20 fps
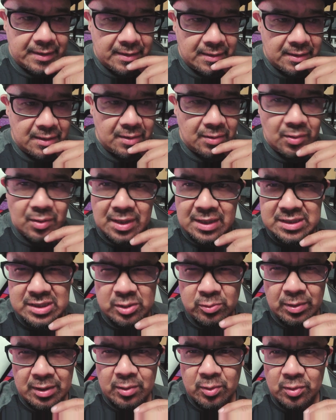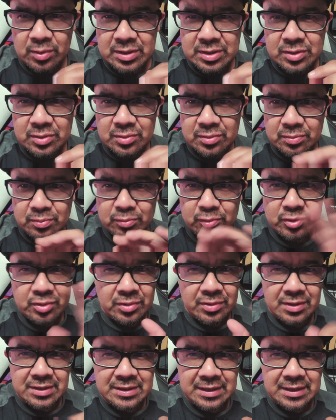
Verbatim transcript: Eh, yo casi no hago esto mucho